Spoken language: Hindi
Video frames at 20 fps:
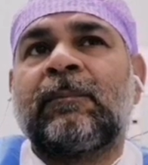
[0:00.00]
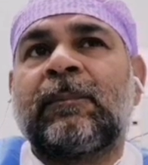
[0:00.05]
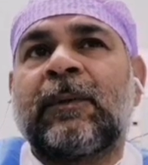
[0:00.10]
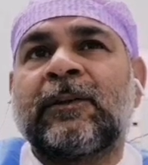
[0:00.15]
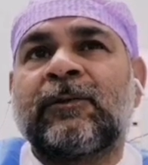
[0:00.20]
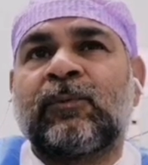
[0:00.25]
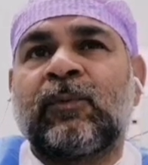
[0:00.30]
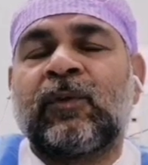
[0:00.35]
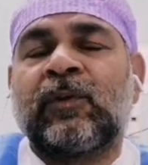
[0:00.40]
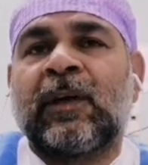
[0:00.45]

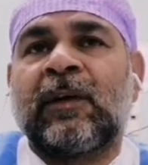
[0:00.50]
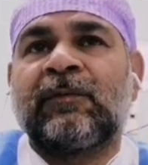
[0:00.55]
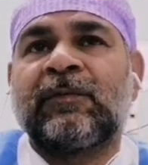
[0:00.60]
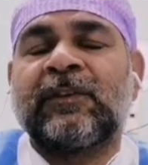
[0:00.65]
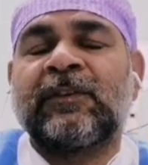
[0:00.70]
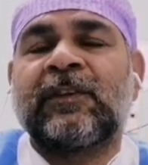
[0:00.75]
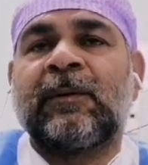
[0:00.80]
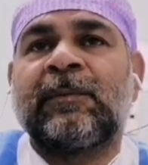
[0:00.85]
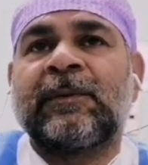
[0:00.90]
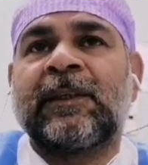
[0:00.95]
पासपोर्ट
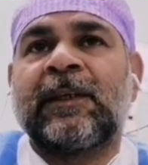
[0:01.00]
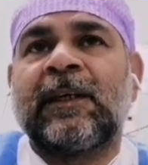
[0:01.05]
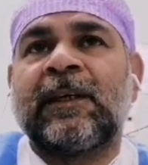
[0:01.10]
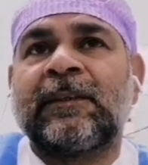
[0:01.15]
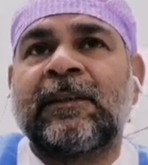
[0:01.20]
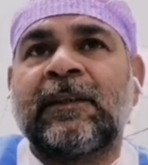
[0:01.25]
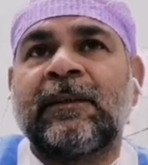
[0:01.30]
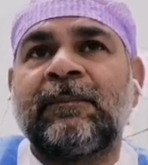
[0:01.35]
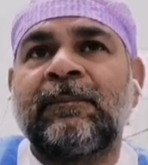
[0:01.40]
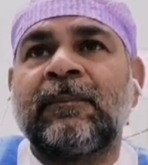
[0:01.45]
ऑफिस का
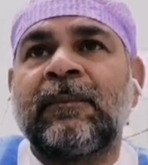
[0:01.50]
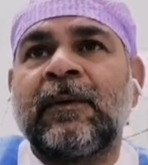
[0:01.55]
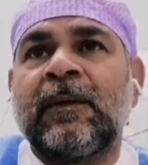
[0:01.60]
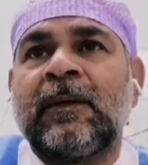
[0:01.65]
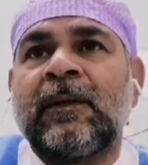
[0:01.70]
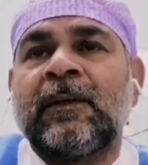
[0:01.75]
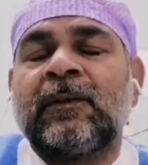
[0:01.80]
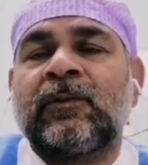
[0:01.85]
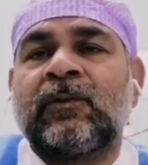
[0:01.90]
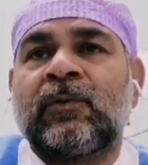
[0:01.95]
बताया था
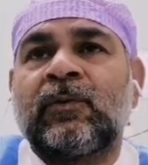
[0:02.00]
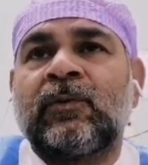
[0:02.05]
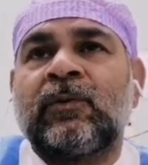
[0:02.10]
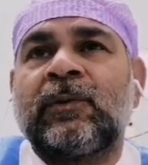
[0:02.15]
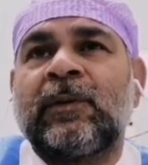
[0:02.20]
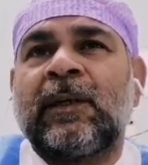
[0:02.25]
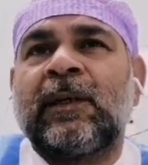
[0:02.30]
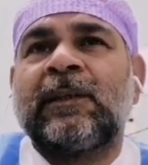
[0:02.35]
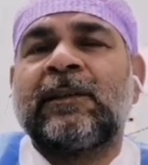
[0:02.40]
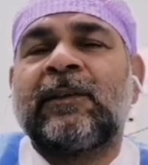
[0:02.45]
तो
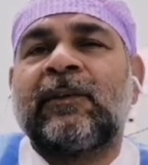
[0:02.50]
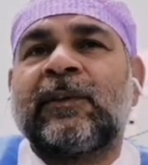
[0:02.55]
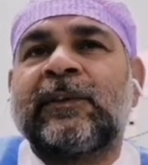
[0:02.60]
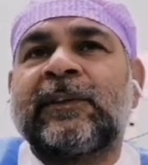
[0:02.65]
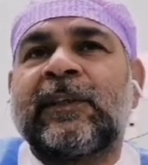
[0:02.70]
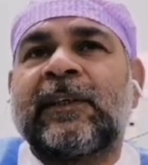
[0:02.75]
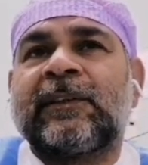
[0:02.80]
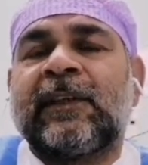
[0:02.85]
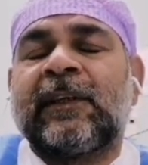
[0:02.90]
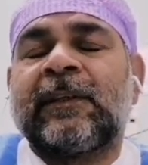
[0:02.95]
यहाँ
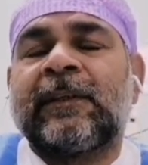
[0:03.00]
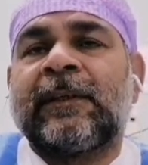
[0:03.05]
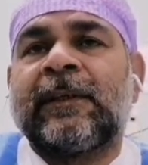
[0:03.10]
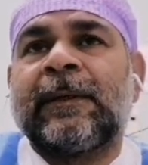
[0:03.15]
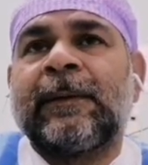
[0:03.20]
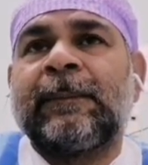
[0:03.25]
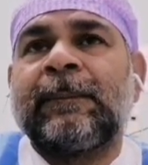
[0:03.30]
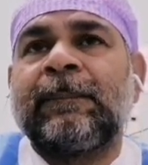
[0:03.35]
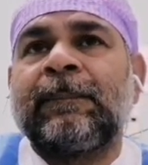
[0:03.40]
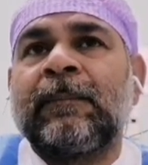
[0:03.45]
जवाज़ात कहते
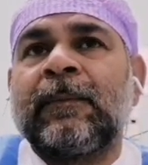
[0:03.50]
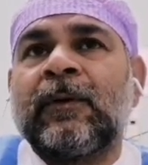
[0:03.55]
हैं